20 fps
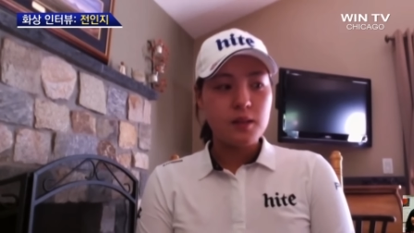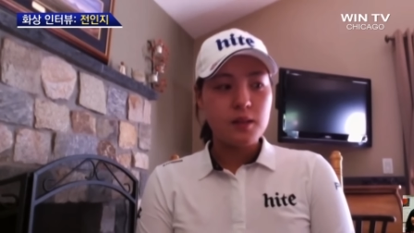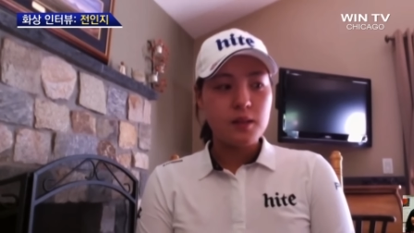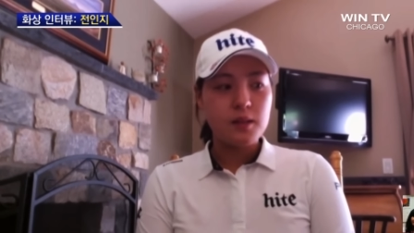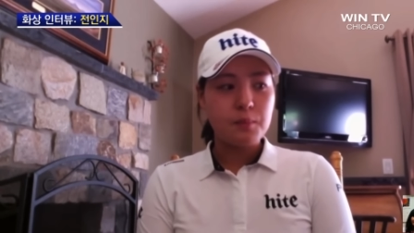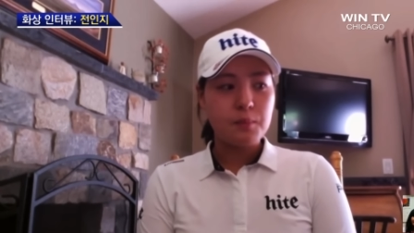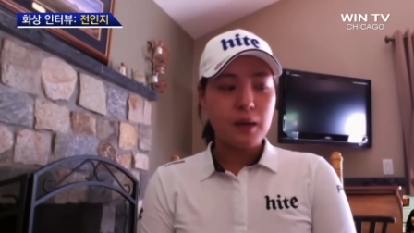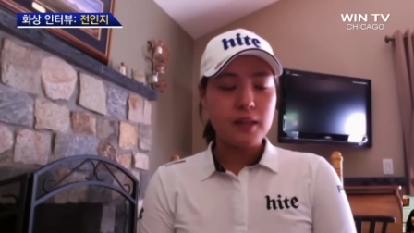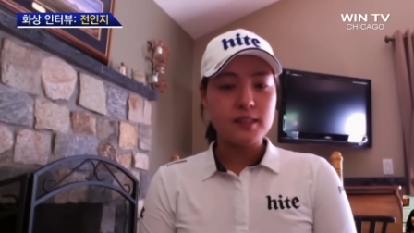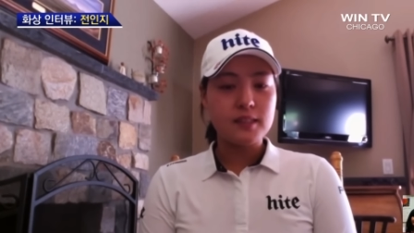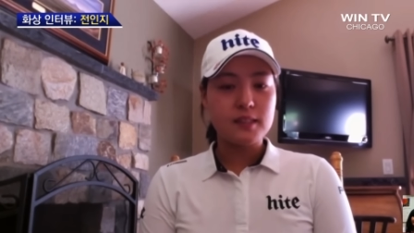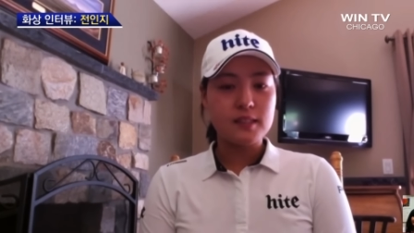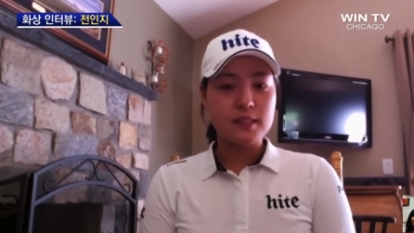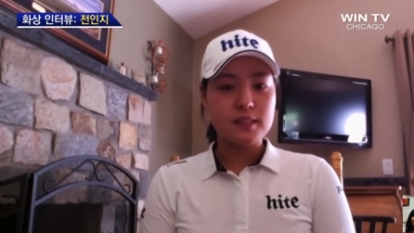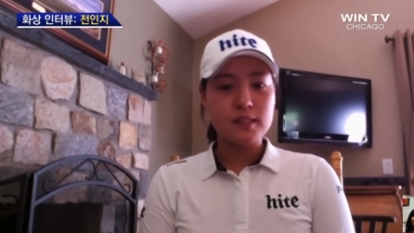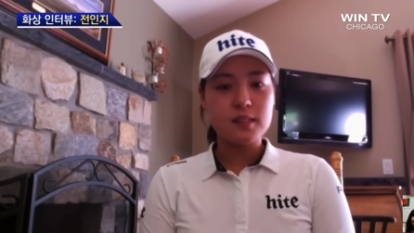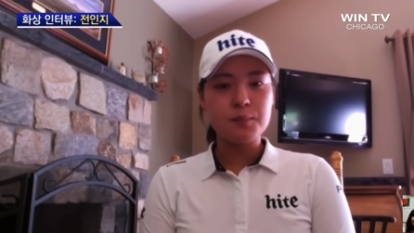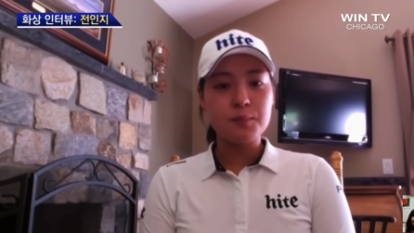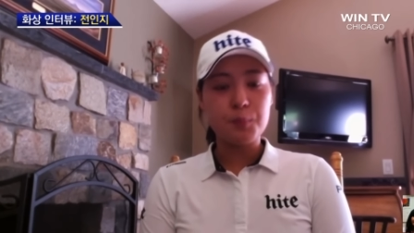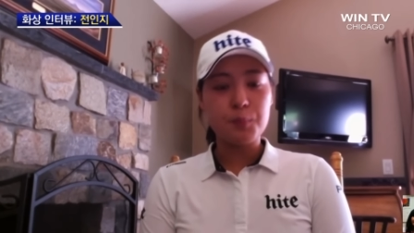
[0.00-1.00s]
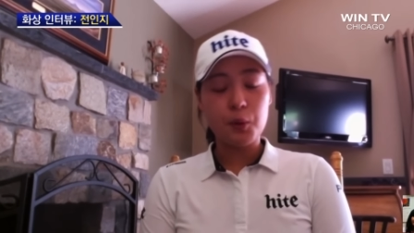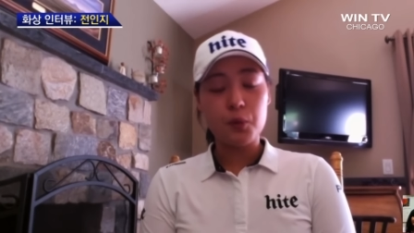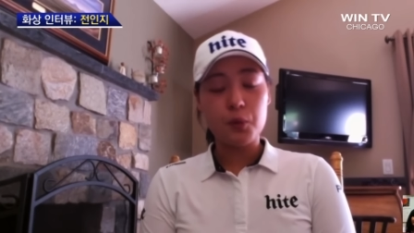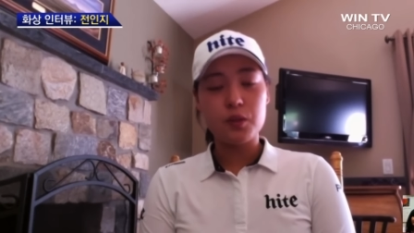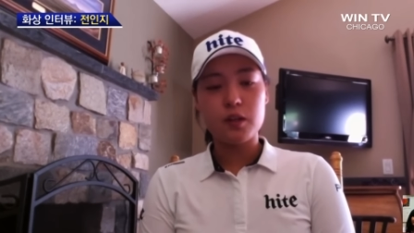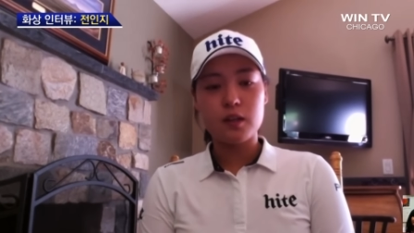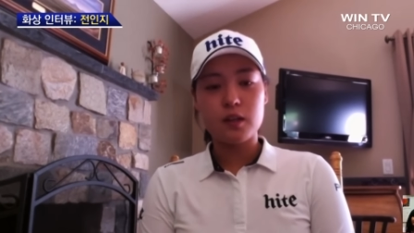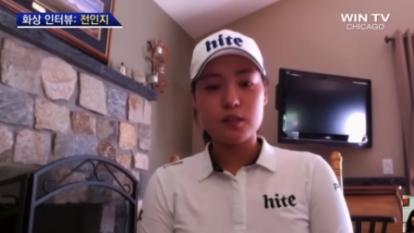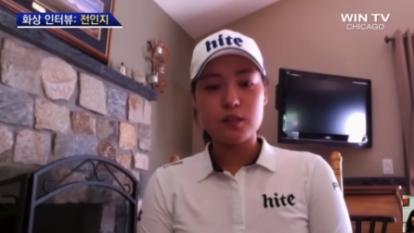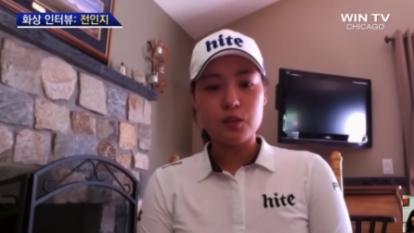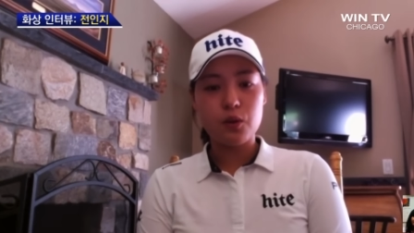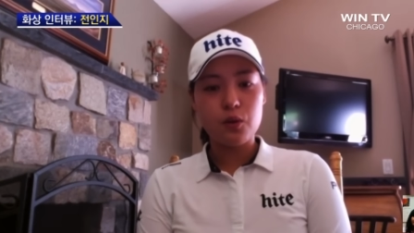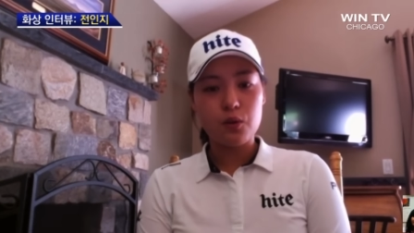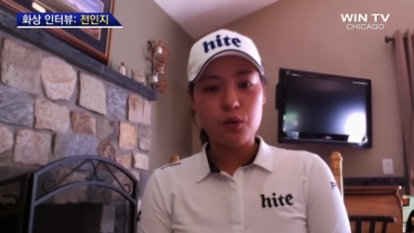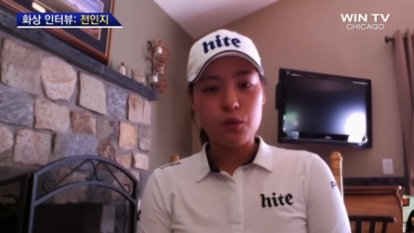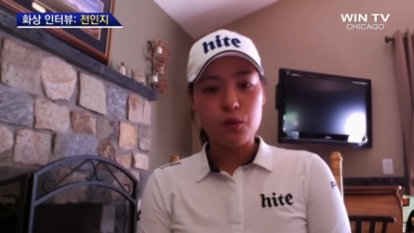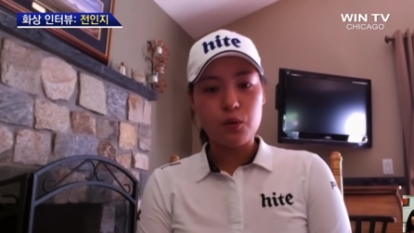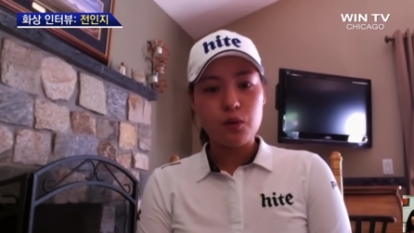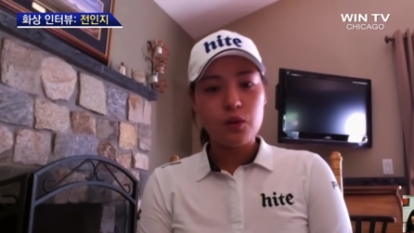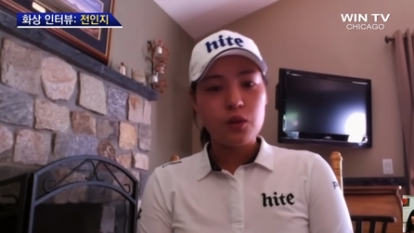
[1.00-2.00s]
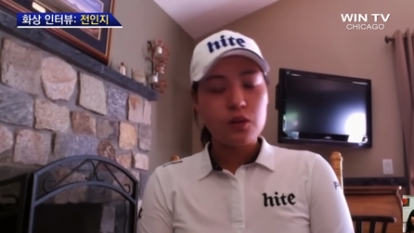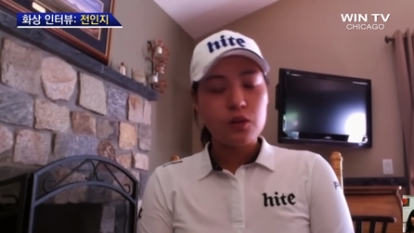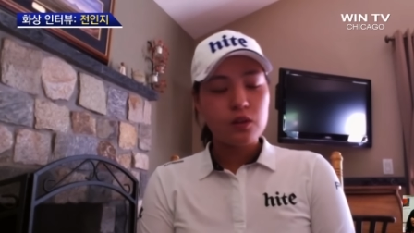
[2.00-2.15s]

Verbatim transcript: 많이 듣는 편이라서